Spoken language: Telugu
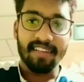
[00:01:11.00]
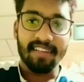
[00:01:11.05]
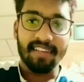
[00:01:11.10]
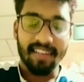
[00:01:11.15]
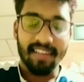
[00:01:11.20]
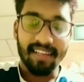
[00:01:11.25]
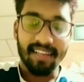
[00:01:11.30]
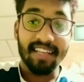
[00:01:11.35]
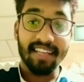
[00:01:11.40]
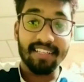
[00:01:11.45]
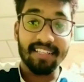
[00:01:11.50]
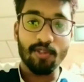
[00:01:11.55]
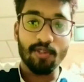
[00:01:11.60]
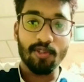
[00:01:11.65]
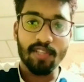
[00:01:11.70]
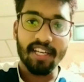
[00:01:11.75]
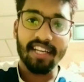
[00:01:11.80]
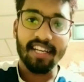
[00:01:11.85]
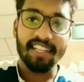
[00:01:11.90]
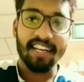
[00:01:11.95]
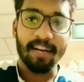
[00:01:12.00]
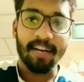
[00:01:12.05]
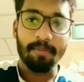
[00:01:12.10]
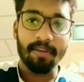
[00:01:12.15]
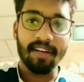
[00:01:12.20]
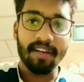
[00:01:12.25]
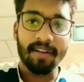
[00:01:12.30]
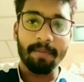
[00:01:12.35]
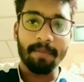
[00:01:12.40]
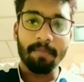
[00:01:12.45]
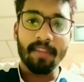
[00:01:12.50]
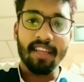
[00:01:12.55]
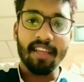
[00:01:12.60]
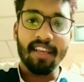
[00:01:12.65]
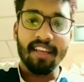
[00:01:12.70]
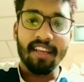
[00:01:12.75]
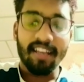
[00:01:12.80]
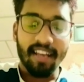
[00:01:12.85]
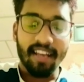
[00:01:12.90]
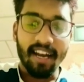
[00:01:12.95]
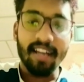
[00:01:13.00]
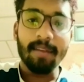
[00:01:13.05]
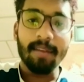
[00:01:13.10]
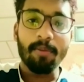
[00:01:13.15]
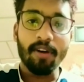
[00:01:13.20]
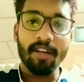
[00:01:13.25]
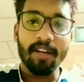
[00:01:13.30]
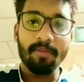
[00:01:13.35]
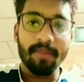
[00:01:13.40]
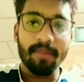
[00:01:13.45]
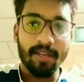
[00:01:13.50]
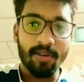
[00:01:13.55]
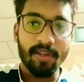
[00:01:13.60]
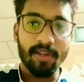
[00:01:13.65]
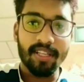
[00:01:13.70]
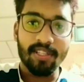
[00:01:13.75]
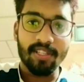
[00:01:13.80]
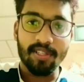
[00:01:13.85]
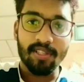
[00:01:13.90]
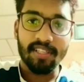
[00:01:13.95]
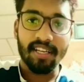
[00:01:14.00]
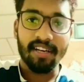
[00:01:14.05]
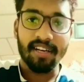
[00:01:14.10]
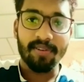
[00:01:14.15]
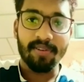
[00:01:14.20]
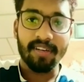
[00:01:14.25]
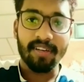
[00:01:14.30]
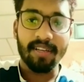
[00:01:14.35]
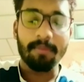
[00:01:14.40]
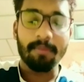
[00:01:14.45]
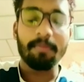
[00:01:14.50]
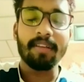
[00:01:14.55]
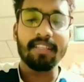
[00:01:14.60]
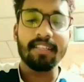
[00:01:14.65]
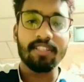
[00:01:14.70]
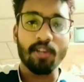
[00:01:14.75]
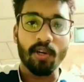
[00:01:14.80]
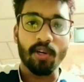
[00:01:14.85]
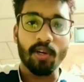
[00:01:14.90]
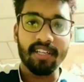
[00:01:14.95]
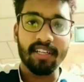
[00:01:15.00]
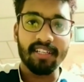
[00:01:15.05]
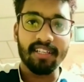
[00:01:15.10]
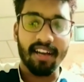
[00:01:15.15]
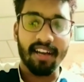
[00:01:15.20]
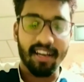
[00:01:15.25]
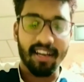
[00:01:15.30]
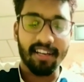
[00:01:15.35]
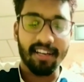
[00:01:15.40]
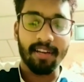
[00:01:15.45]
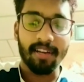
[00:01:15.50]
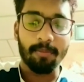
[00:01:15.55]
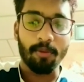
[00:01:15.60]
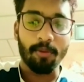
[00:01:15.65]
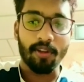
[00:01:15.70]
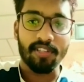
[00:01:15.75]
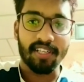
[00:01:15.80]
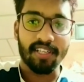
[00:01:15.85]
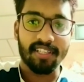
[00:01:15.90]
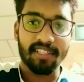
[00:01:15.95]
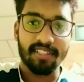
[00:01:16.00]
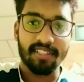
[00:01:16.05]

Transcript: యా గైస్ చూశారు కదా నా అప్డేట్ ఇలాంటి బాడీ మీరు కూడా అచీవ్ చేయాలనుకుంటే ప్లీజ్ జాయిన్ ఇన్ ఆర్ఆర్ఆర్ ప్రాజెక్ట్